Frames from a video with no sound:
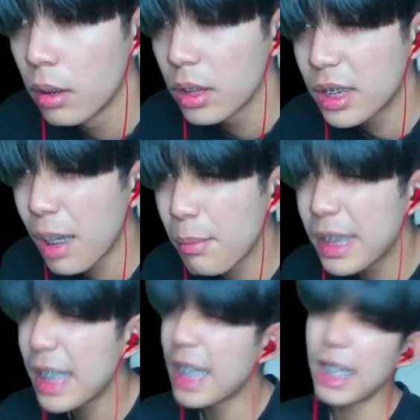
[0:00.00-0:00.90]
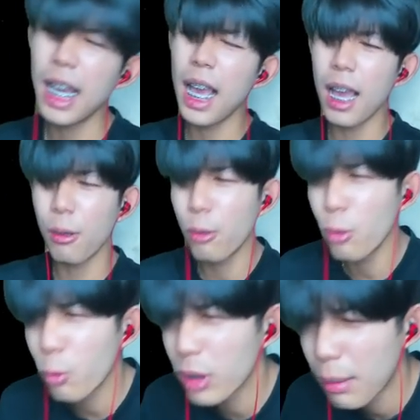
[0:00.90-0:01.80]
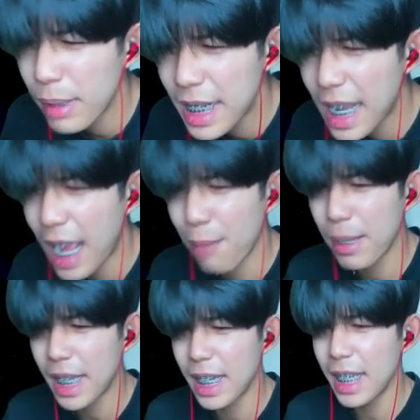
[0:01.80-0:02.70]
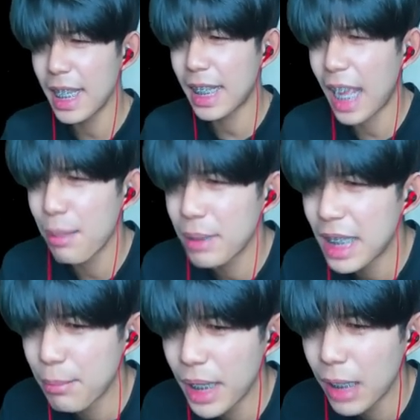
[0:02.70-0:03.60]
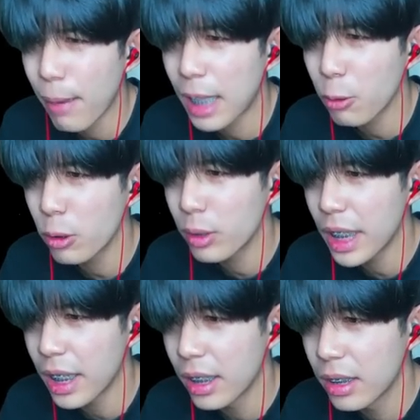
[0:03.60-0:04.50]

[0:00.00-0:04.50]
เชี่ยมันหนีอ่ะโอ้กูระเบื่อแม่งเอ้ยไก่ มันหนีเพื่ออะไรวะทุกคนดูดิ